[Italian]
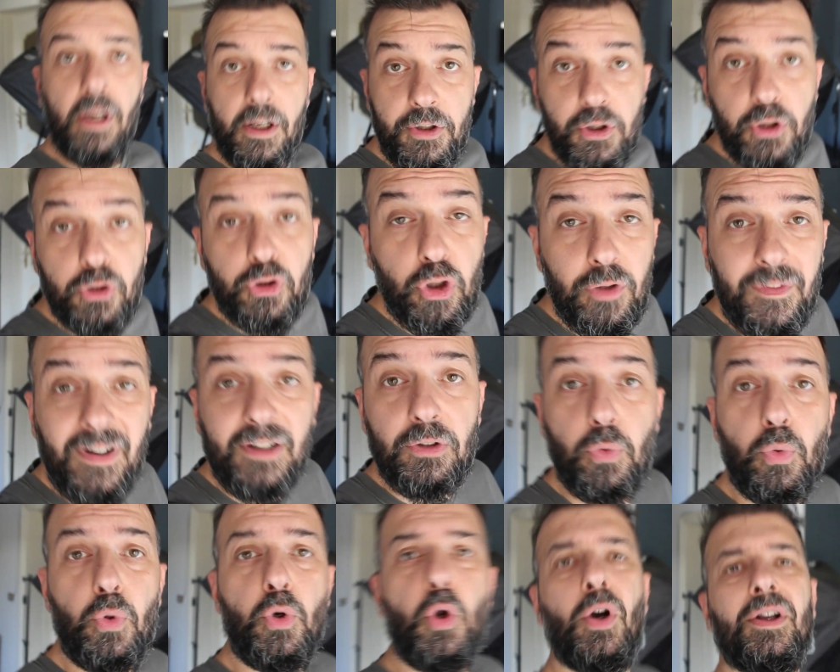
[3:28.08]
Ne ho
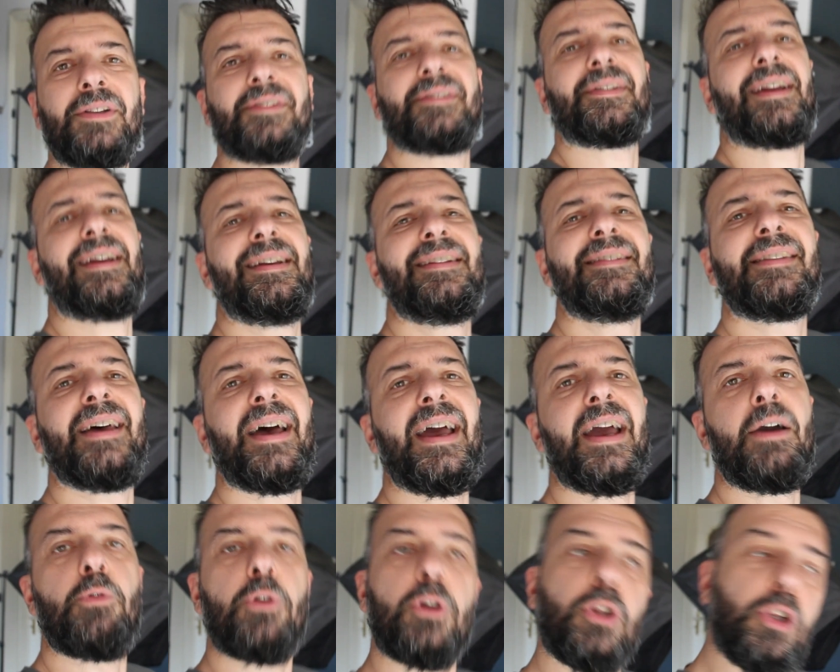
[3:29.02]
trovato uno a 30
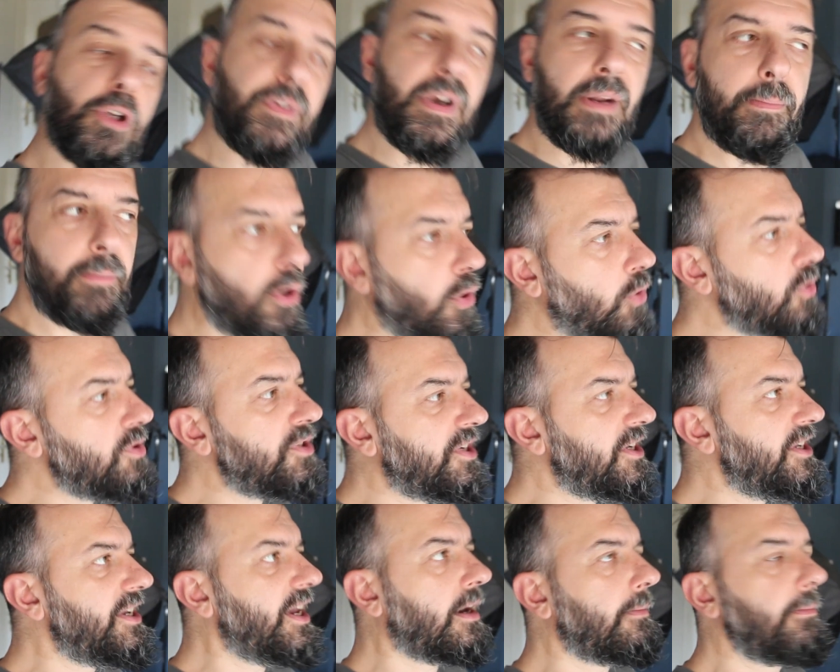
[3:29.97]
euro e dovrebbero
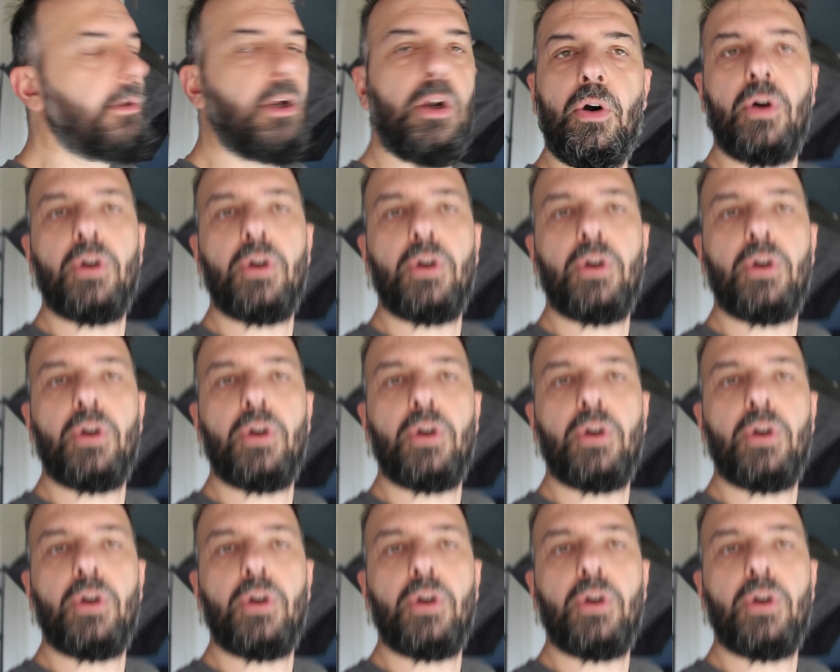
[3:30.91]
consegnarmelo